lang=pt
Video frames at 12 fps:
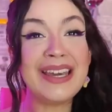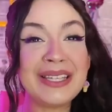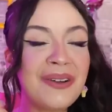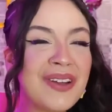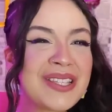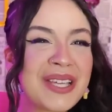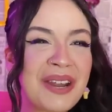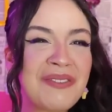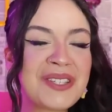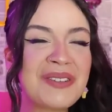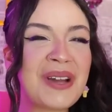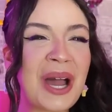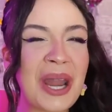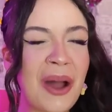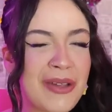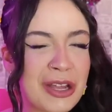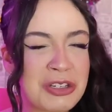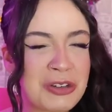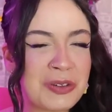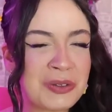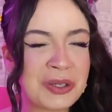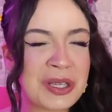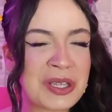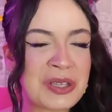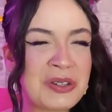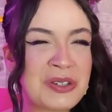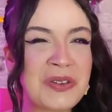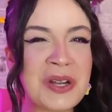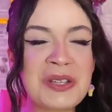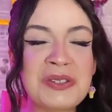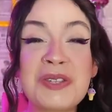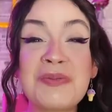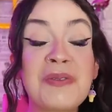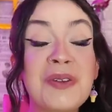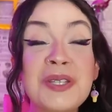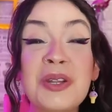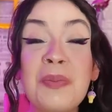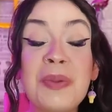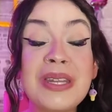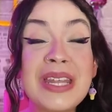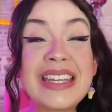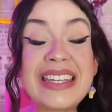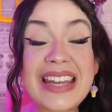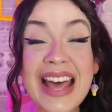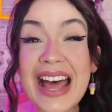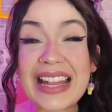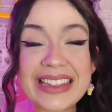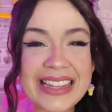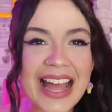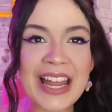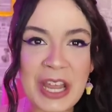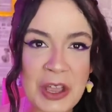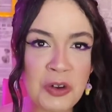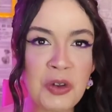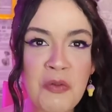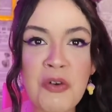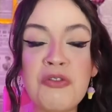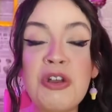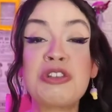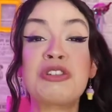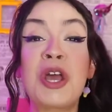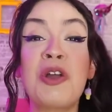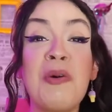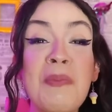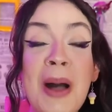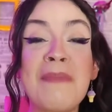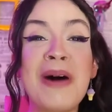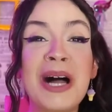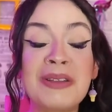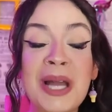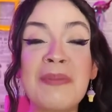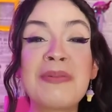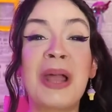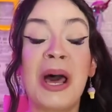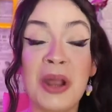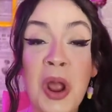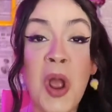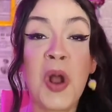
Então inscreva-se no canal e ative todas as notificações para você não perder nada, nenhum novo vídeo, nenhum babado capilar.